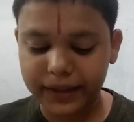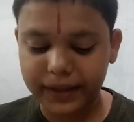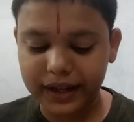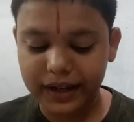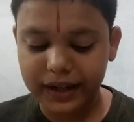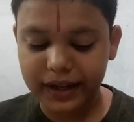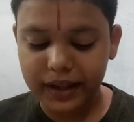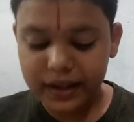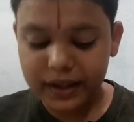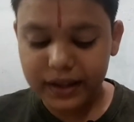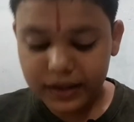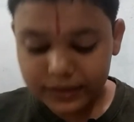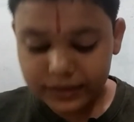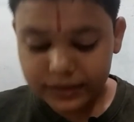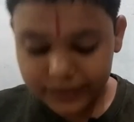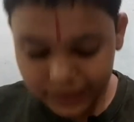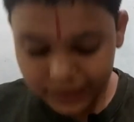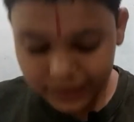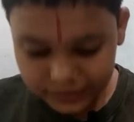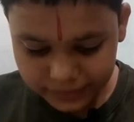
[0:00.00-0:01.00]
வேறு
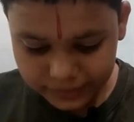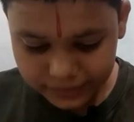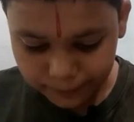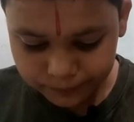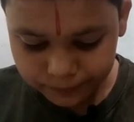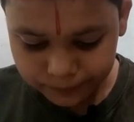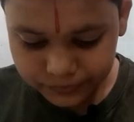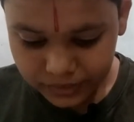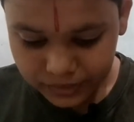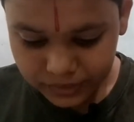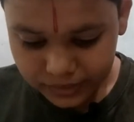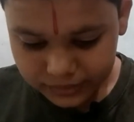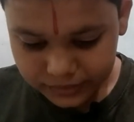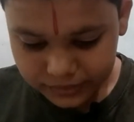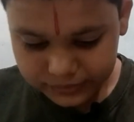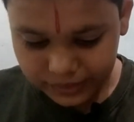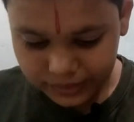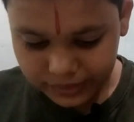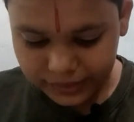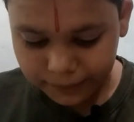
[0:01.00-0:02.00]
தீர்த்தம்
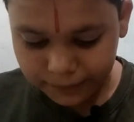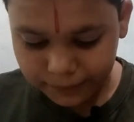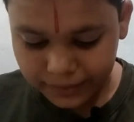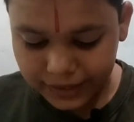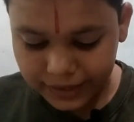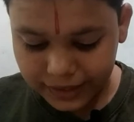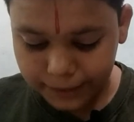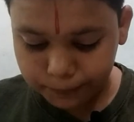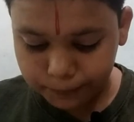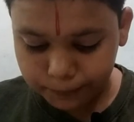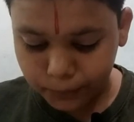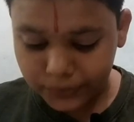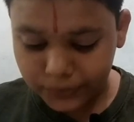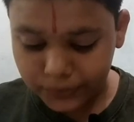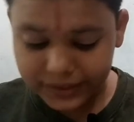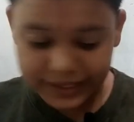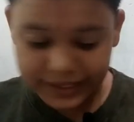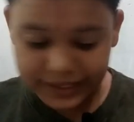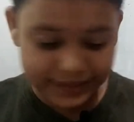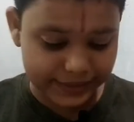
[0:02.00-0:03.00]
தடமலர்
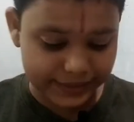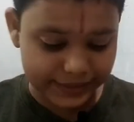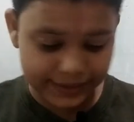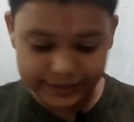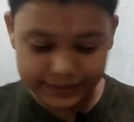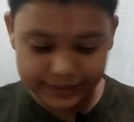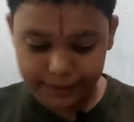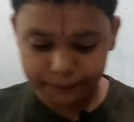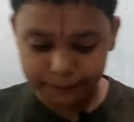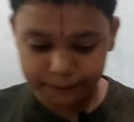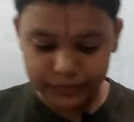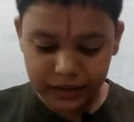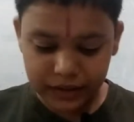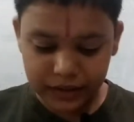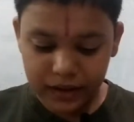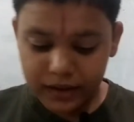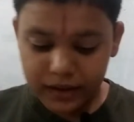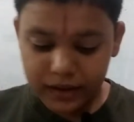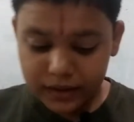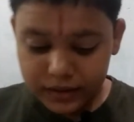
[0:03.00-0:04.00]
பொய்கை தீர்த்தம்
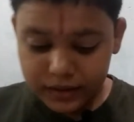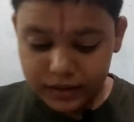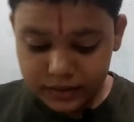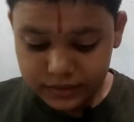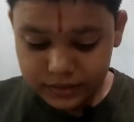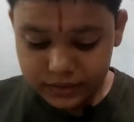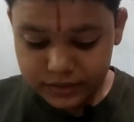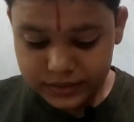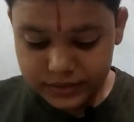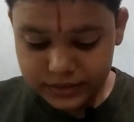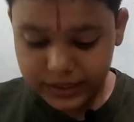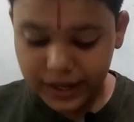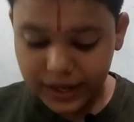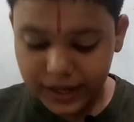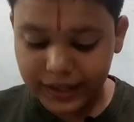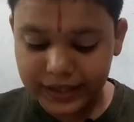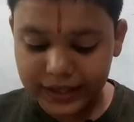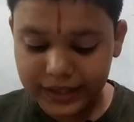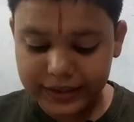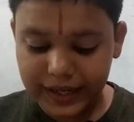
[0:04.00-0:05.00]

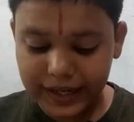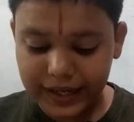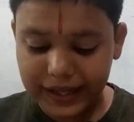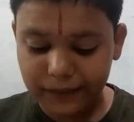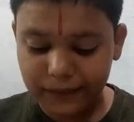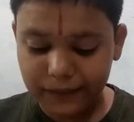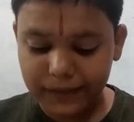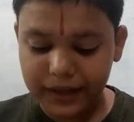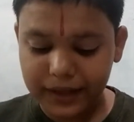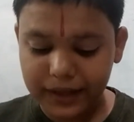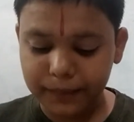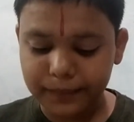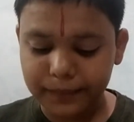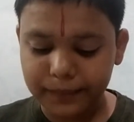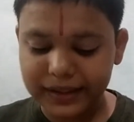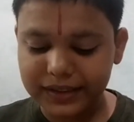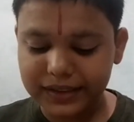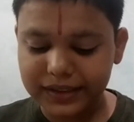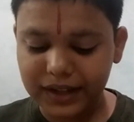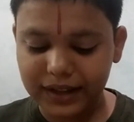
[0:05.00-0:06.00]
சேனை தலைவர்
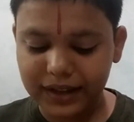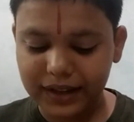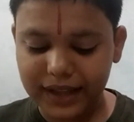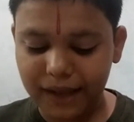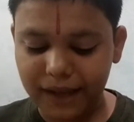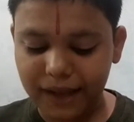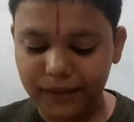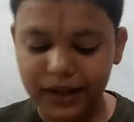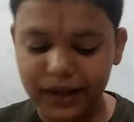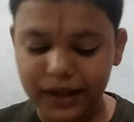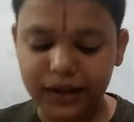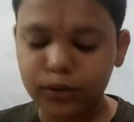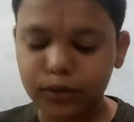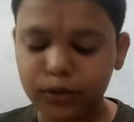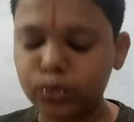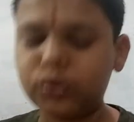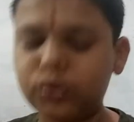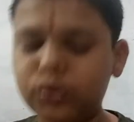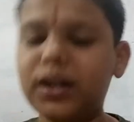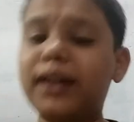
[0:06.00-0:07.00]
மித்ர தேவர்
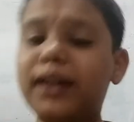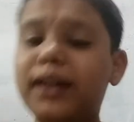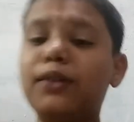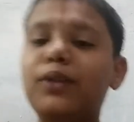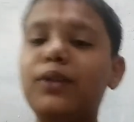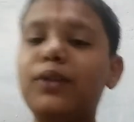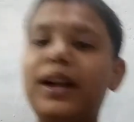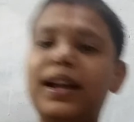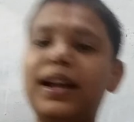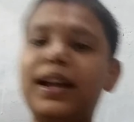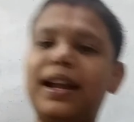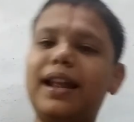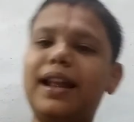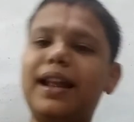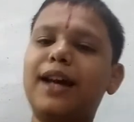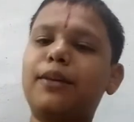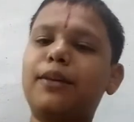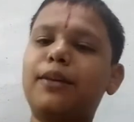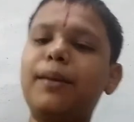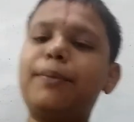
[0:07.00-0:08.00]
ருத்ரன் இவங்களுக்கு
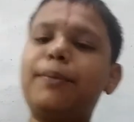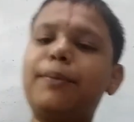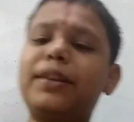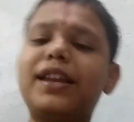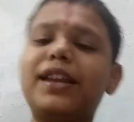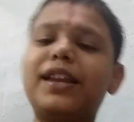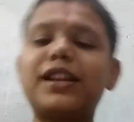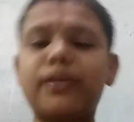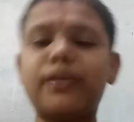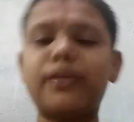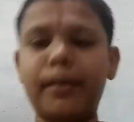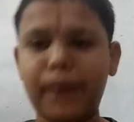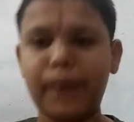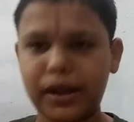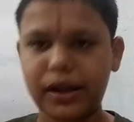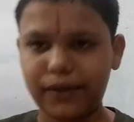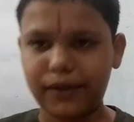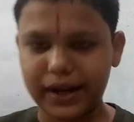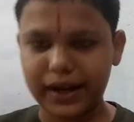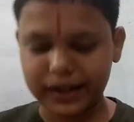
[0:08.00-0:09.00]
எல்லாருக்குமே பிரத்யமா
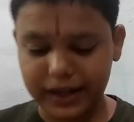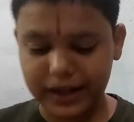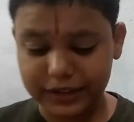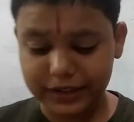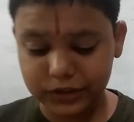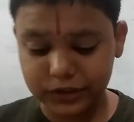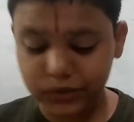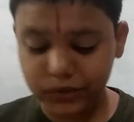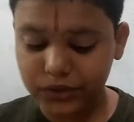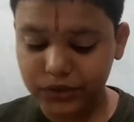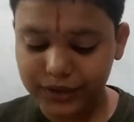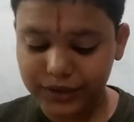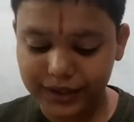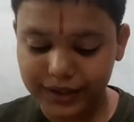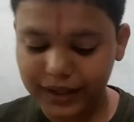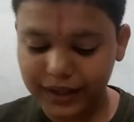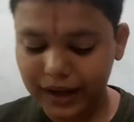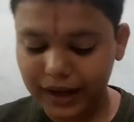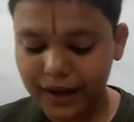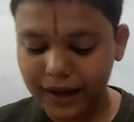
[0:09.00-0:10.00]
பகவான் காட்சி
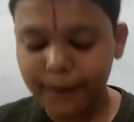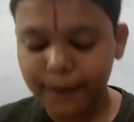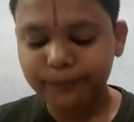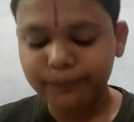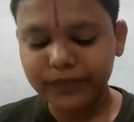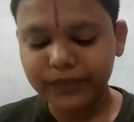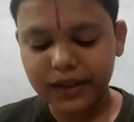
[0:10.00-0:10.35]
கொடுத்திருக்கிறார்